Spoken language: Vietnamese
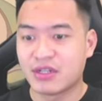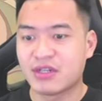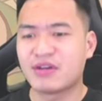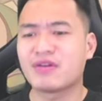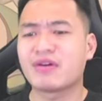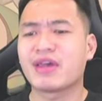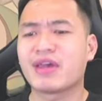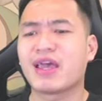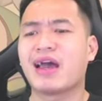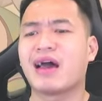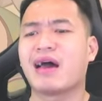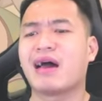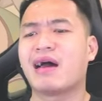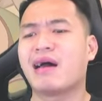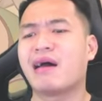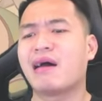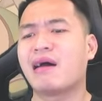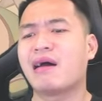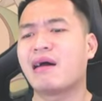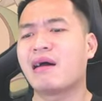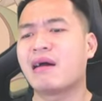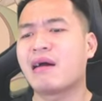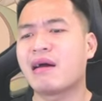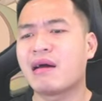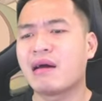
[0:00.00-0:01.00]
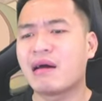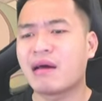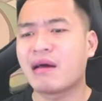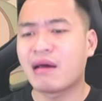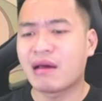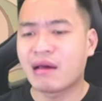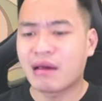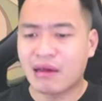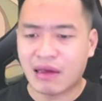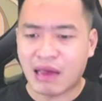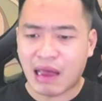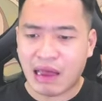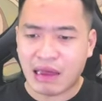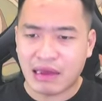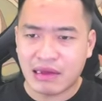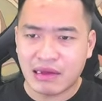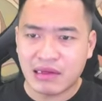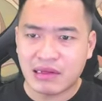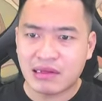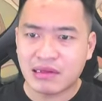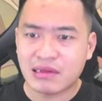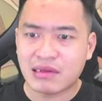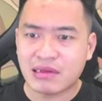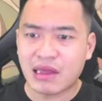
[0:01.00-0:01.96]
Kìa, à, cay